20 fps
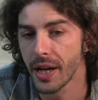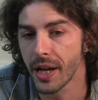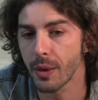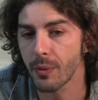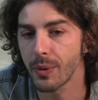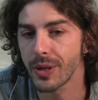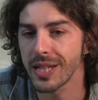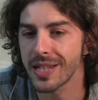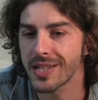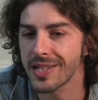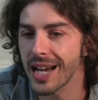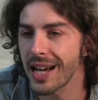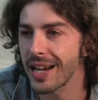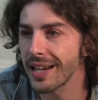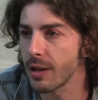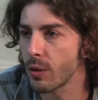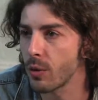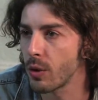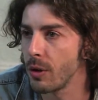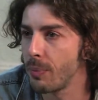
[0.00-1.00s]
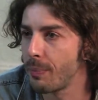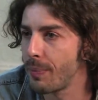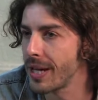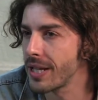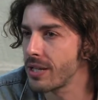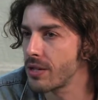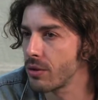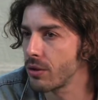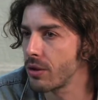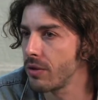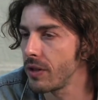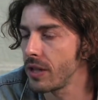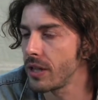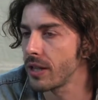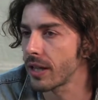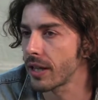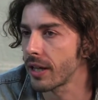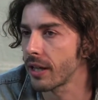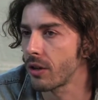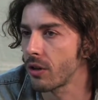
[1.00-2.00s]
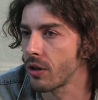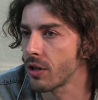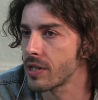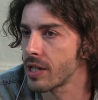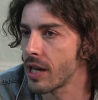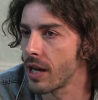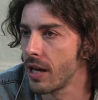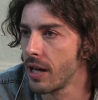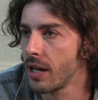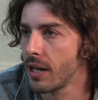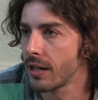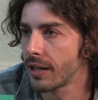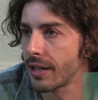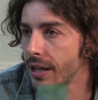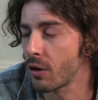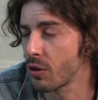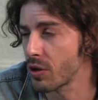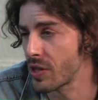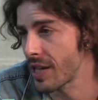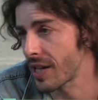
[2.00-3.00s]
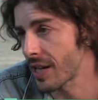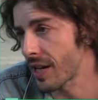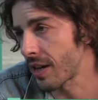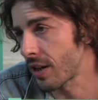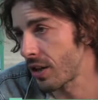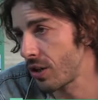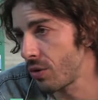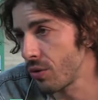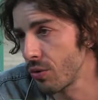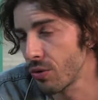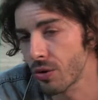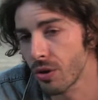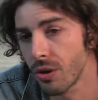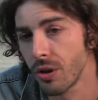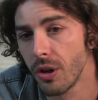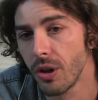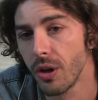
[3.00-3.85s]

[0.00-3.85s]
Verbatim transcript: e quindi sa in quel pezzo di vita che cosa, che cosa è racchiuso,